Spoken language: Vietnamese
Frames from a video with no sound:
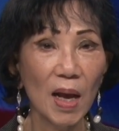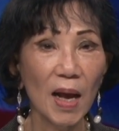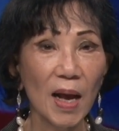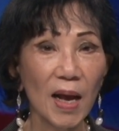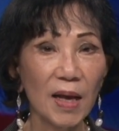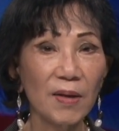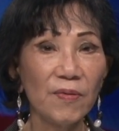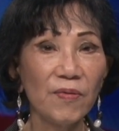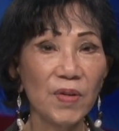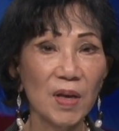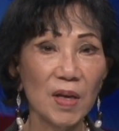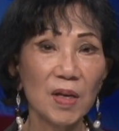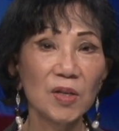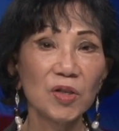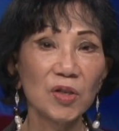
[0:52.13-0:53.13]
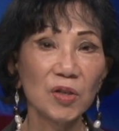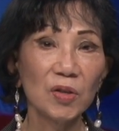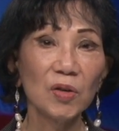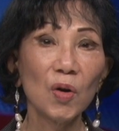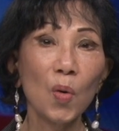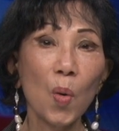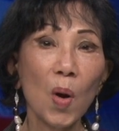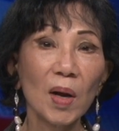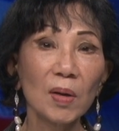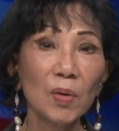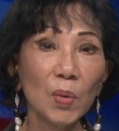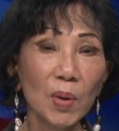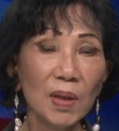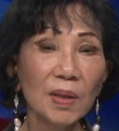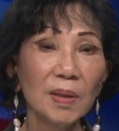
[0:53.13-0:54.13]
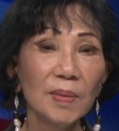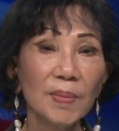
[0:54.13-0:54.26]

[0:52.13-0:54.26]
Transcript: hay vì sự loạn luân